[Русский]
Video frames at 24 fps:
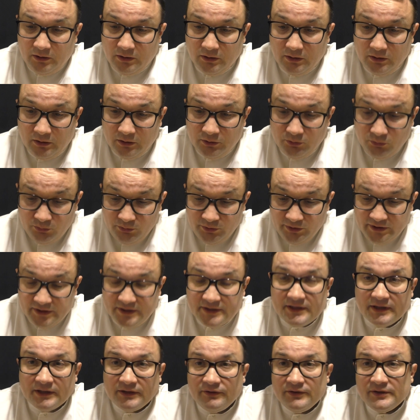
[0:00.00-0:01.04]
А, ну и,
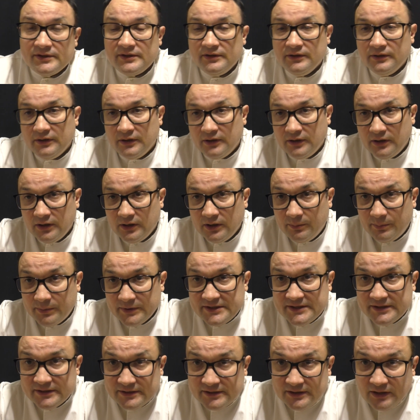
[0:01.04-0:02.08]
соответственно,
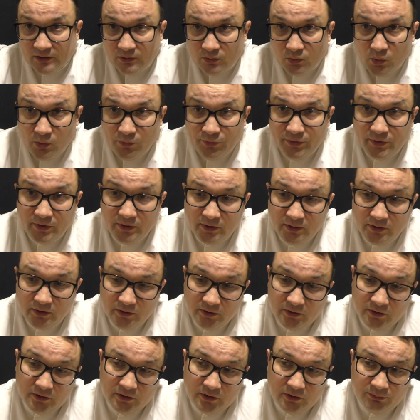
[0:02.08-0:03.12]
пациент сдал кровь,
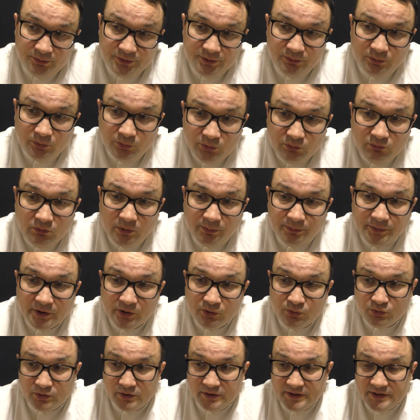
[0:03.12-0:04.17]
в общем-то, у него
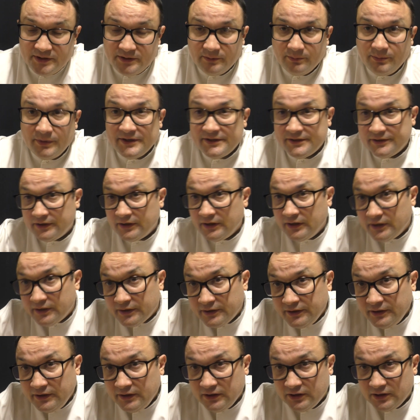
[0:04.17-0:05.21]
обнаружились признаки
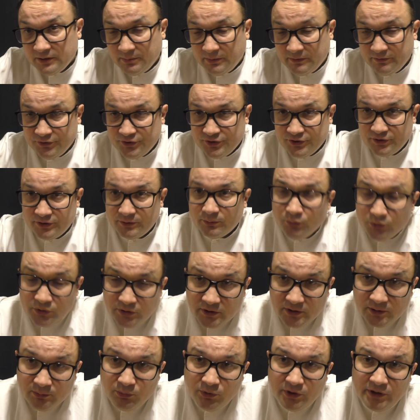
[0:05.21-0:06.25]
аллергии, это повышенный
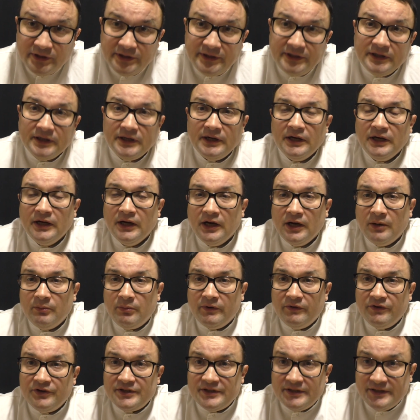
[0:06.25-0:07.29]
иммуноглобулин Е,
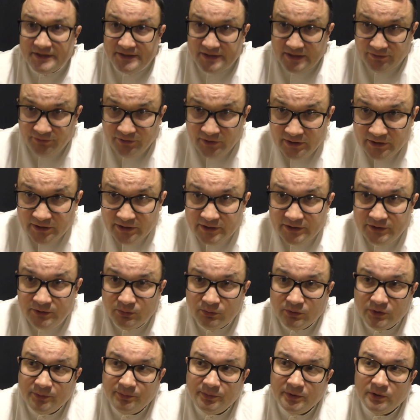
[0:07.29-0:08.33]
повышенный изнофильный
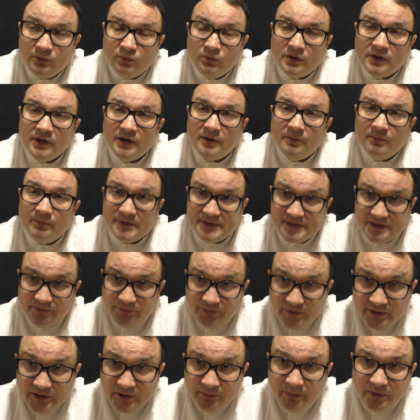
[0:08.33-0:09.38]
катионный белок,
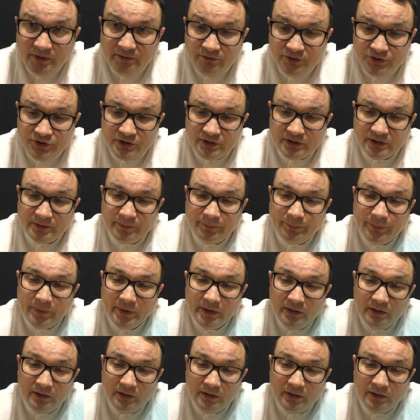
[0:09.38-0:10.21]
базофилы повышенные.